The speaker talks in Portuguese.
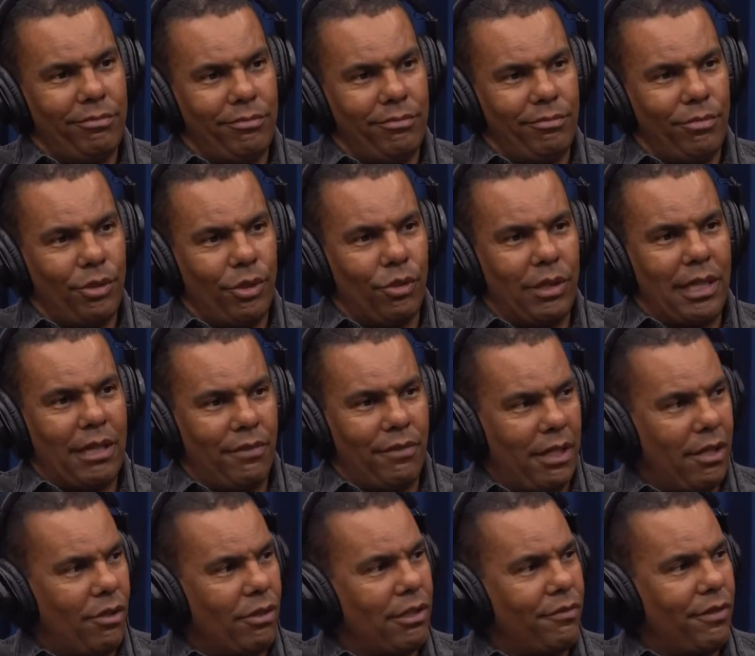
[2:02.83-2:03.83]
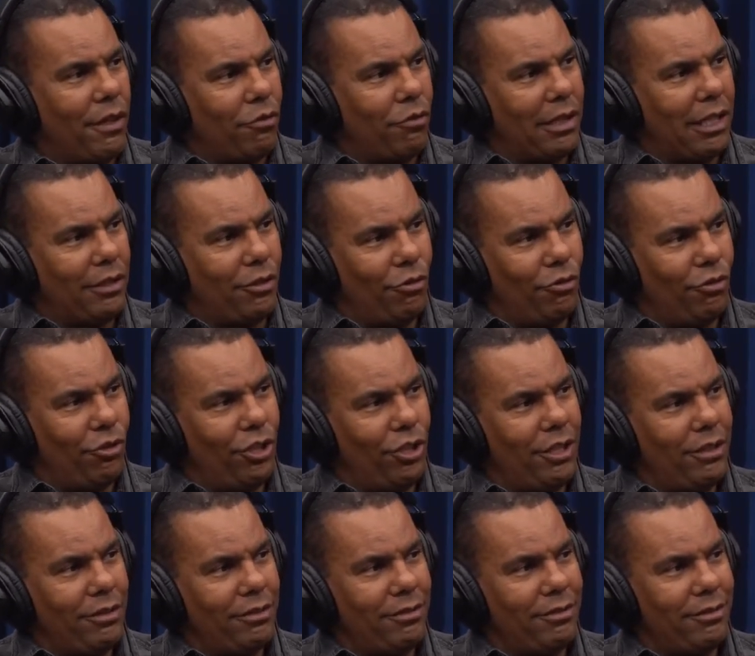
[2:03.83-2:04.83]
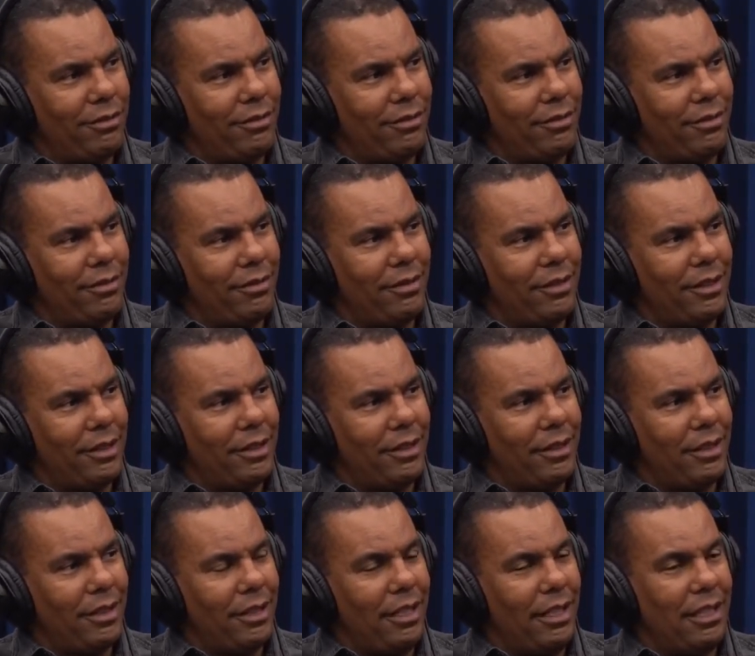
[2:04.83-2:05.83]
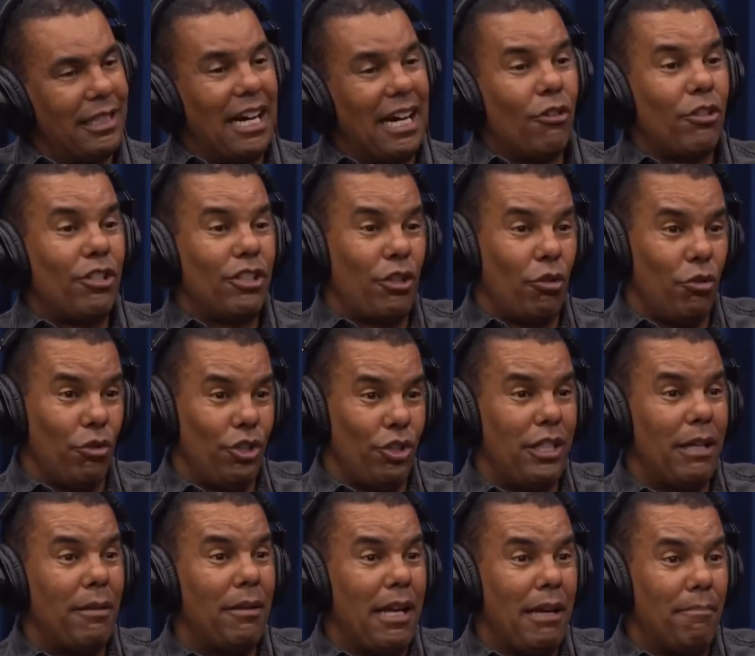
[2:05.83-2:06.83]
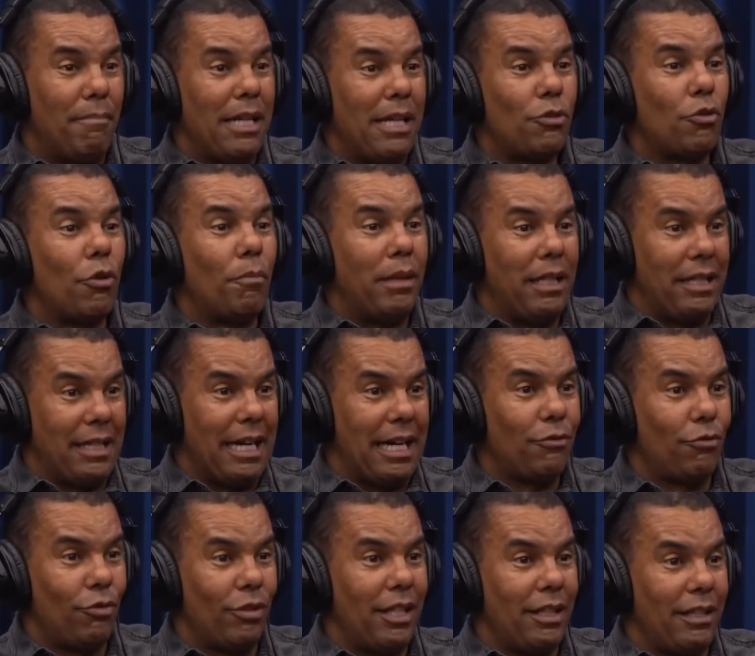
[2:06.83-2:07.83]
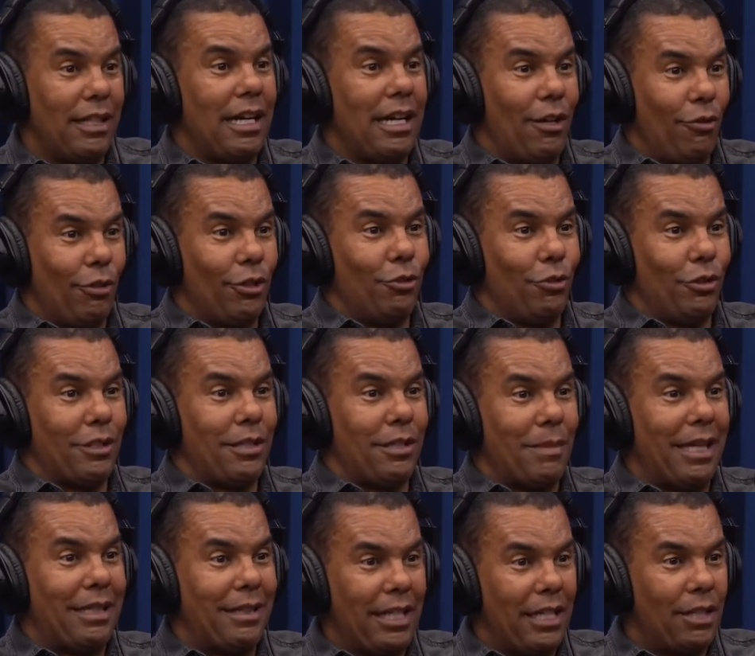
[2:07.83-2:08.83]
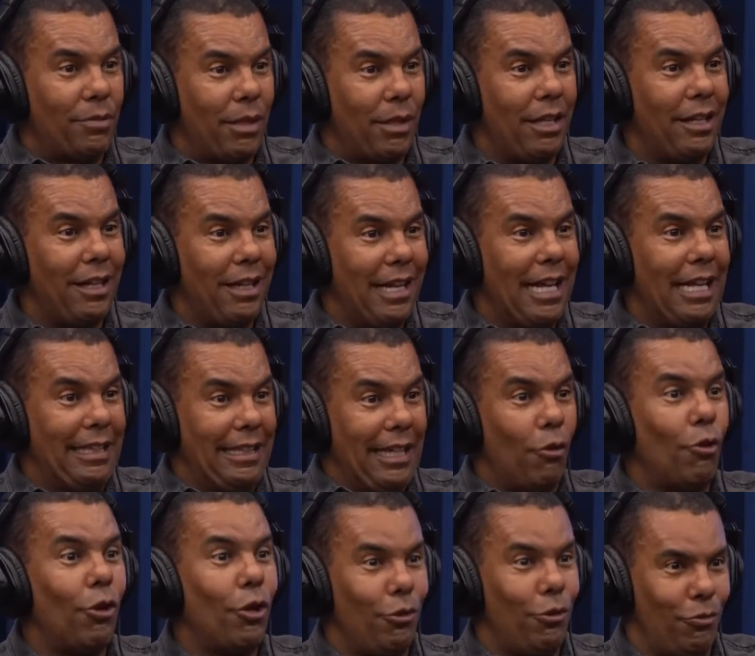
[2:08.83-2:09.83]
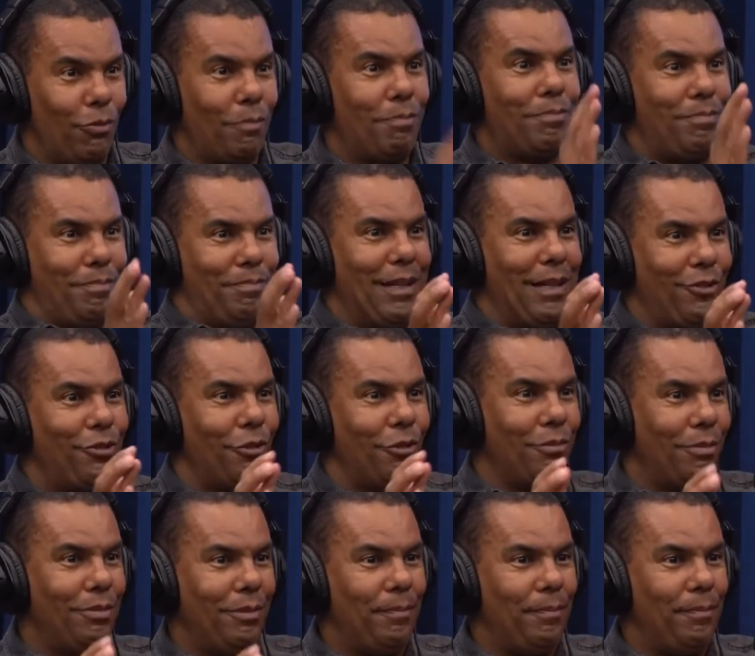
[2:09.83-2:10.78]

porque eu dava aula na faculdade de teologia, e dar aula de teologia é mais complicado do que dar aula de outras matérias, porque é teólogo, pastor.